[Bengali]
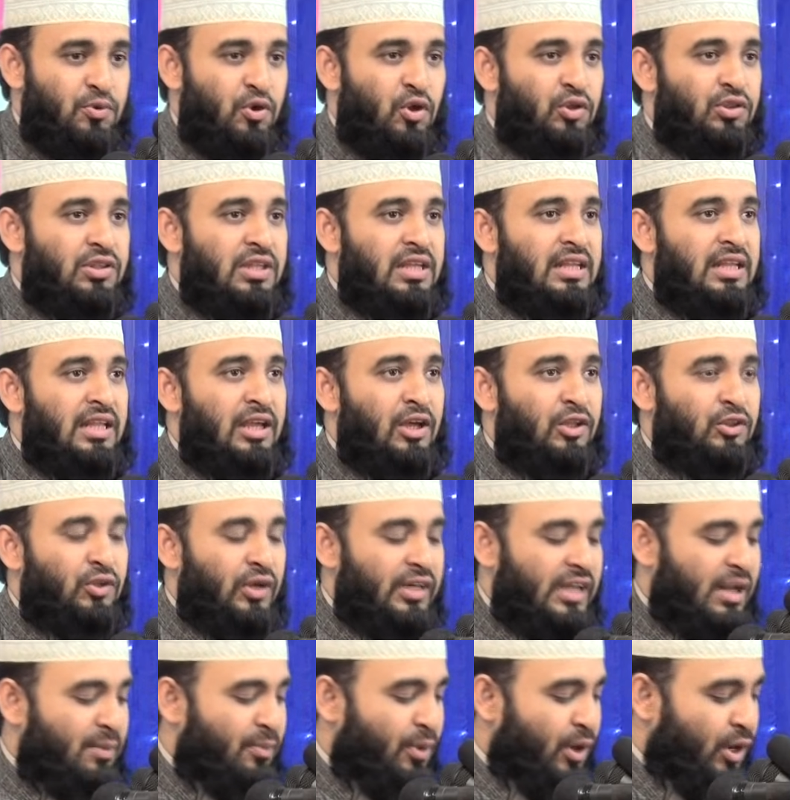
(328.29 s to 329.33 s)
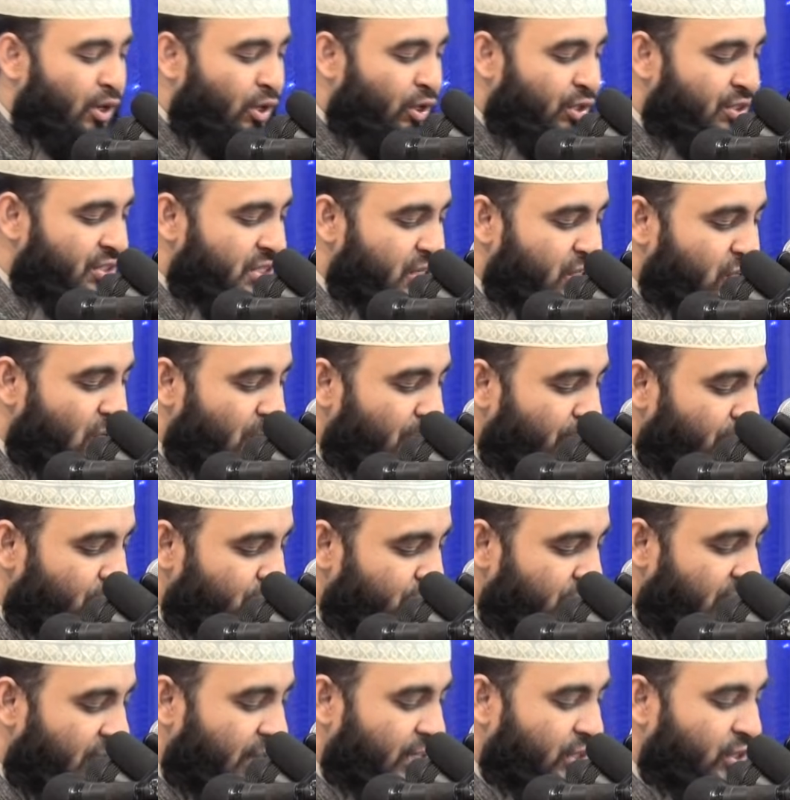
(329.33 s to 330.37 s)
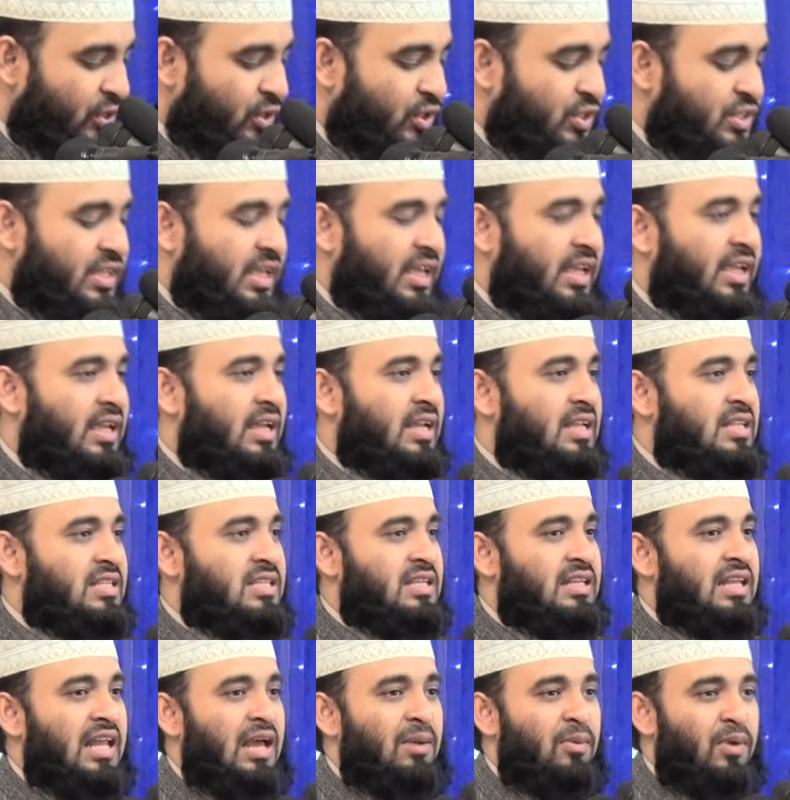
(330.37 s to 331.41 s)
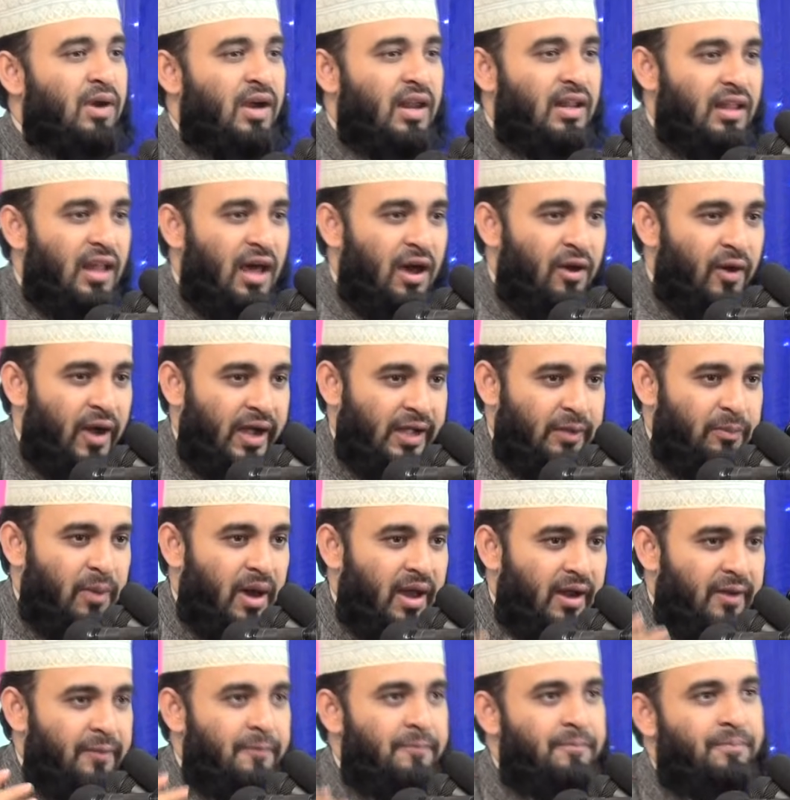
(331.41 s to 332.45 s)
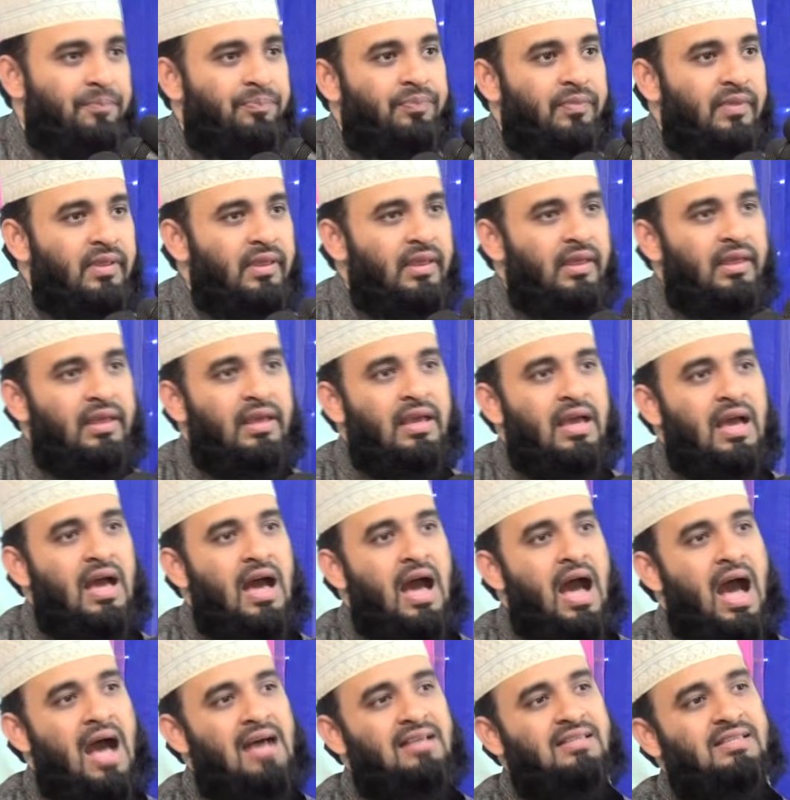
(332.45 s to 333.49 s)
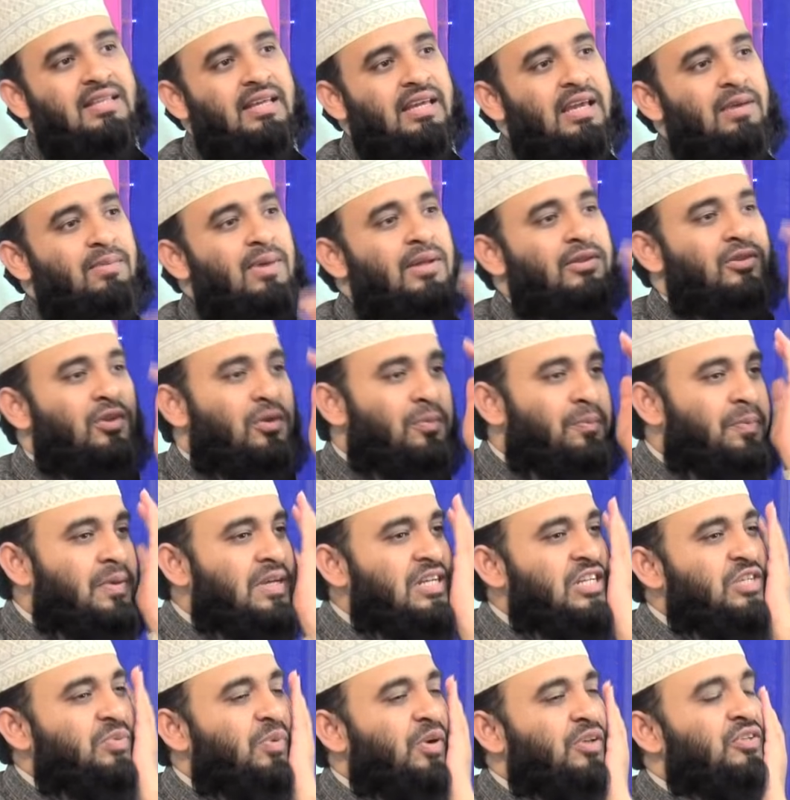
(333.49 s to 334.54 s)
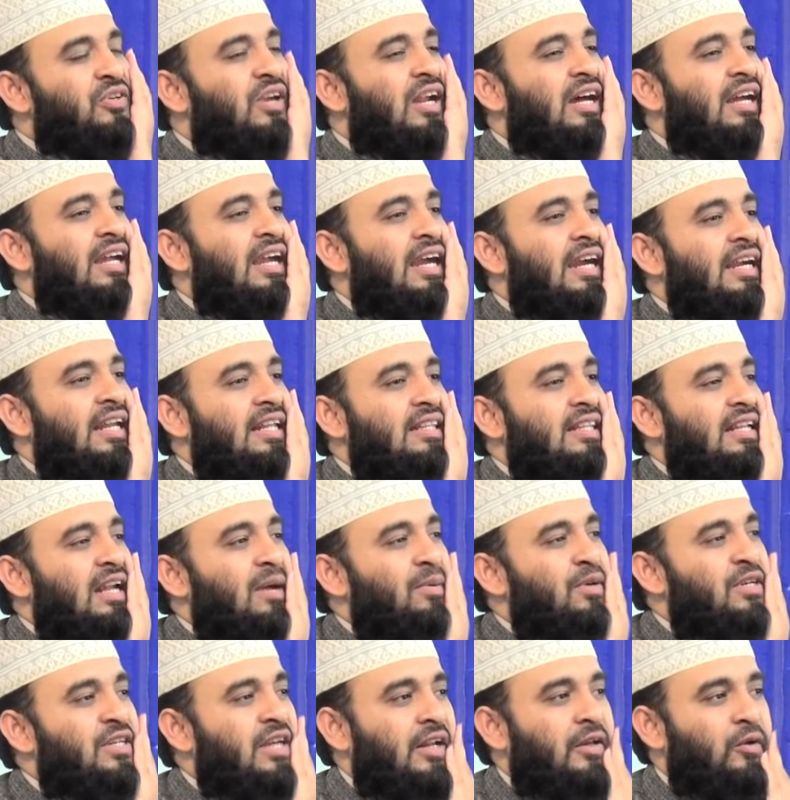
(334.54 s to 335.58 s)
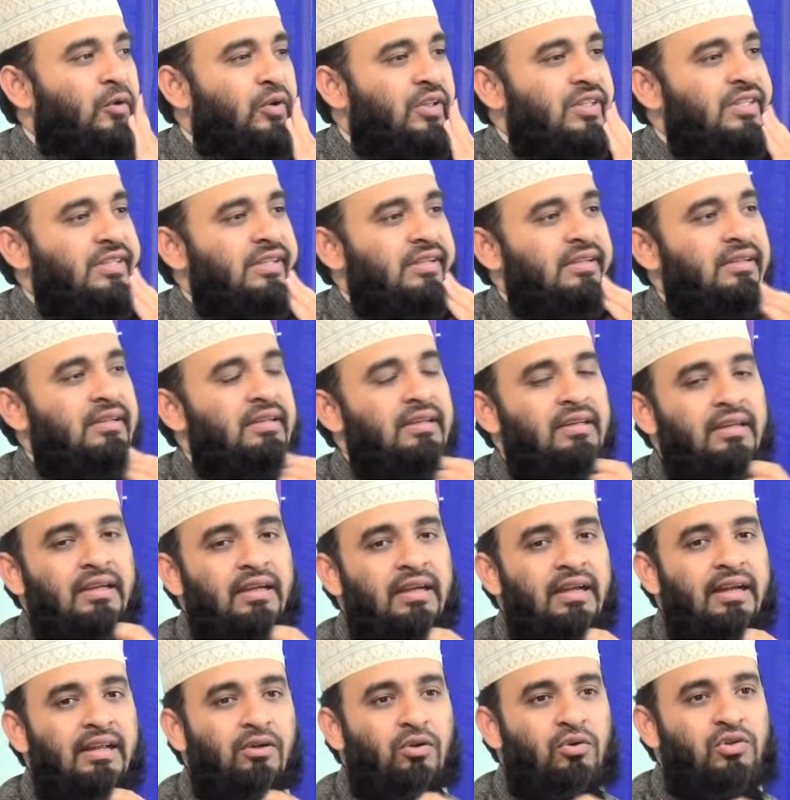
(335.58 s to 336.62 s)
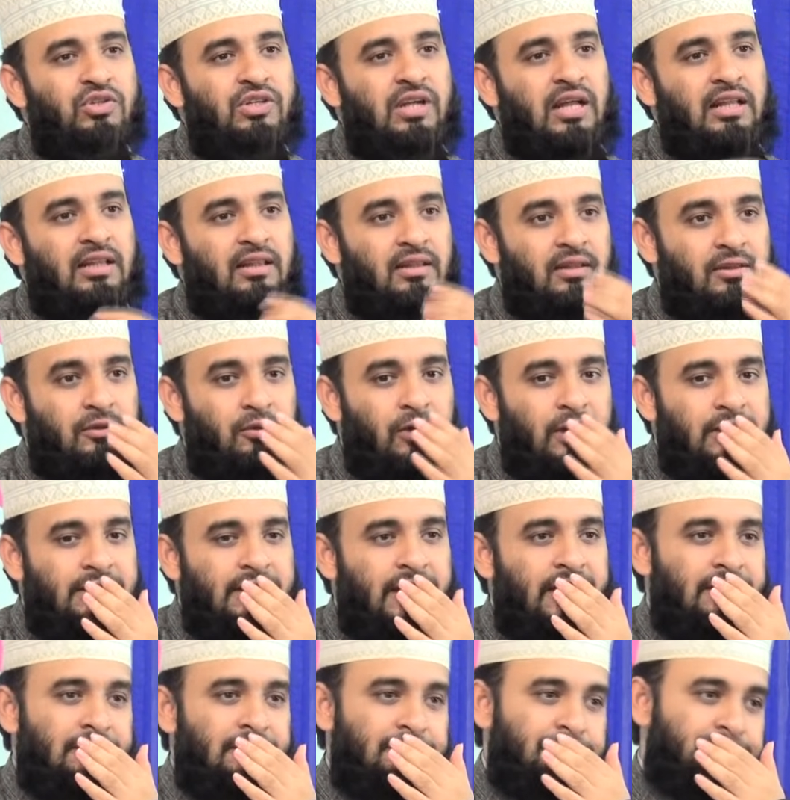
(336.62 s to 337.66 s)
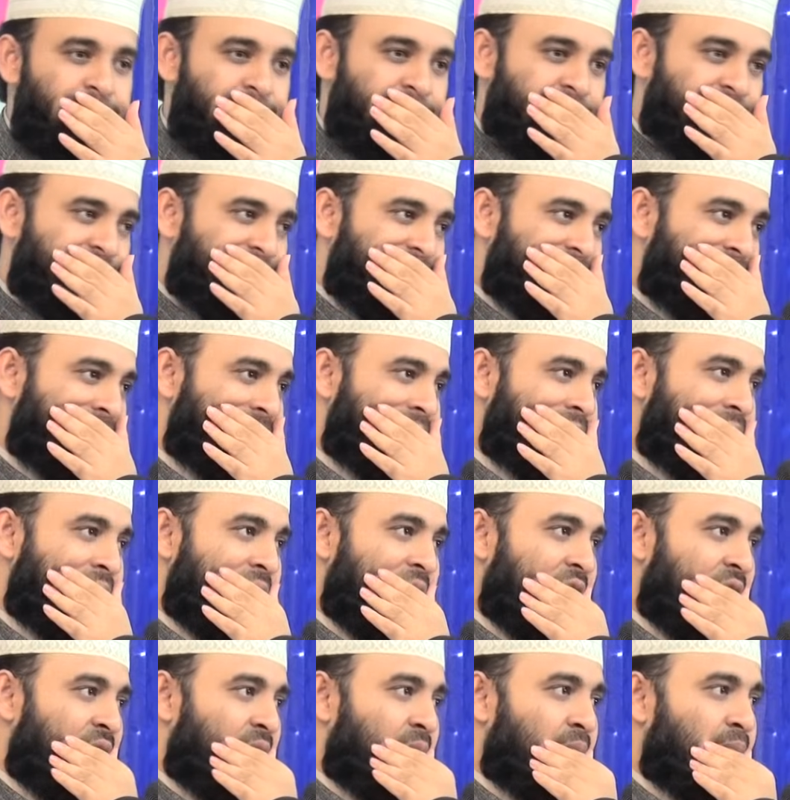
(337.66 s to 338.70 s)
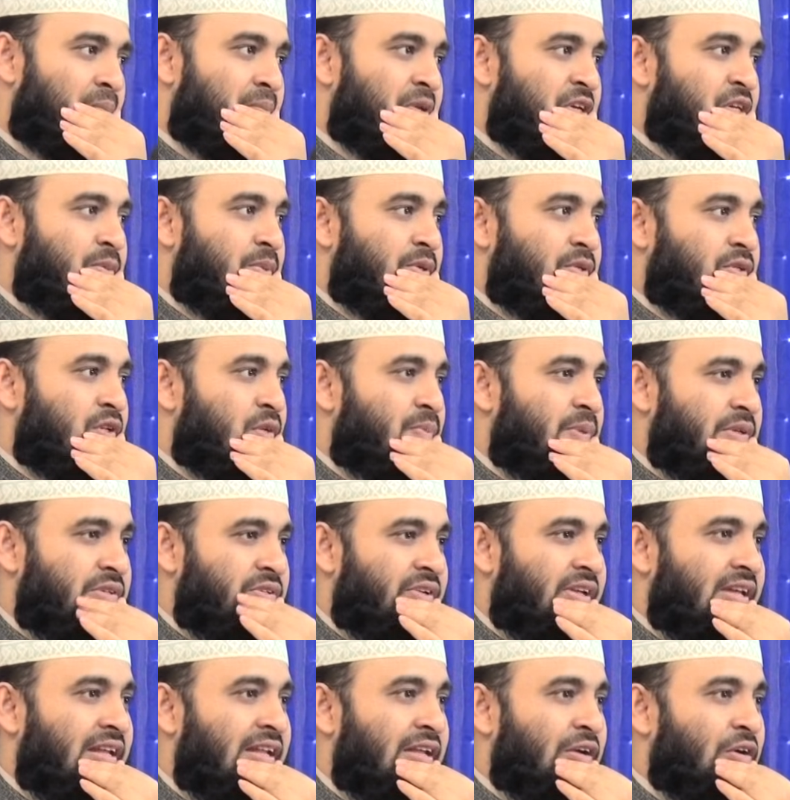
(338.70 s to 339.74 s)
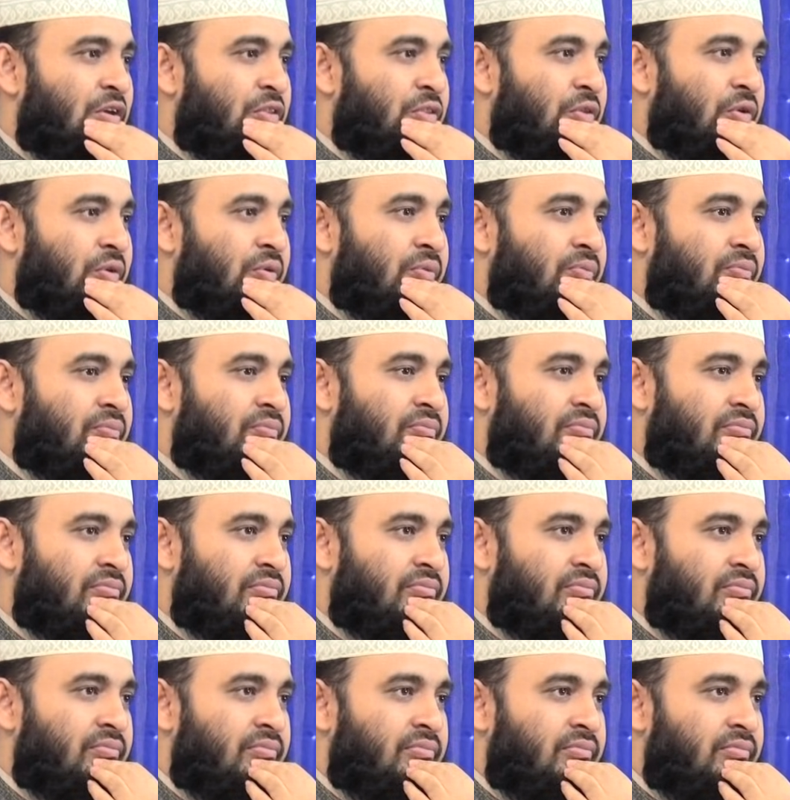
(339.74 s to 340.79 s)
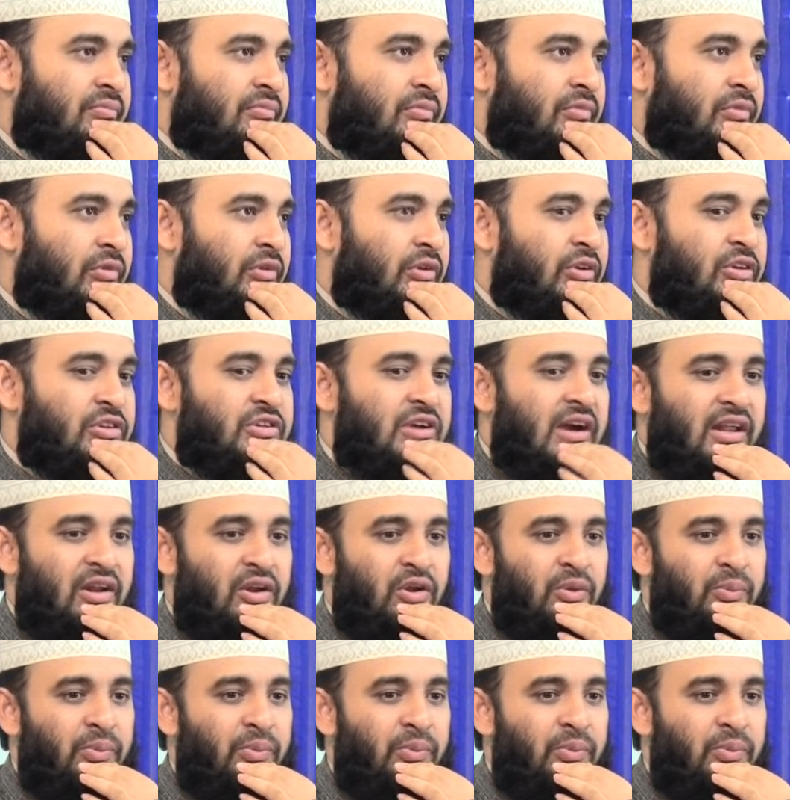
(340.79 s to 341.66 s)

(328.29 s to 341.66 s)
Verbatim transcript: প্রতিনিয়ত এটা বড় হচ্ছে সম্প্রসারিত হচ্ছে চিল্লায় বলেন আল্লাহ আকবার আজ থেকে মাত্র ২০ বছর আগে এটা তার আবিষ্কার করেছে এটা কোন সাল দু 20 বিশ বছর পেছনে গেলে কত উনিশশো